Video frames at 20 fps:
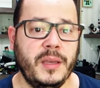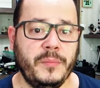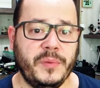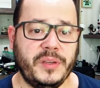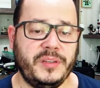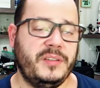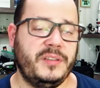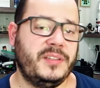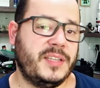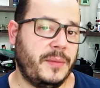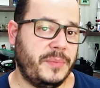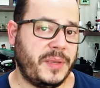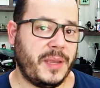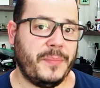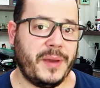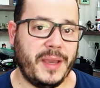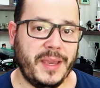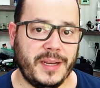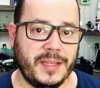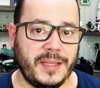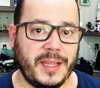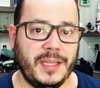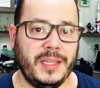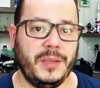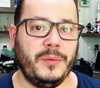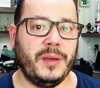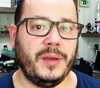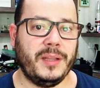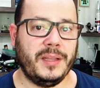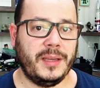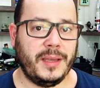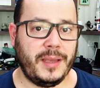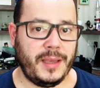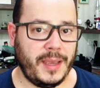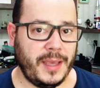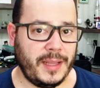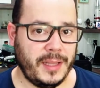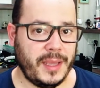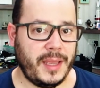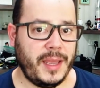A gente sabe que a barreira da língua ela,
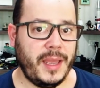ela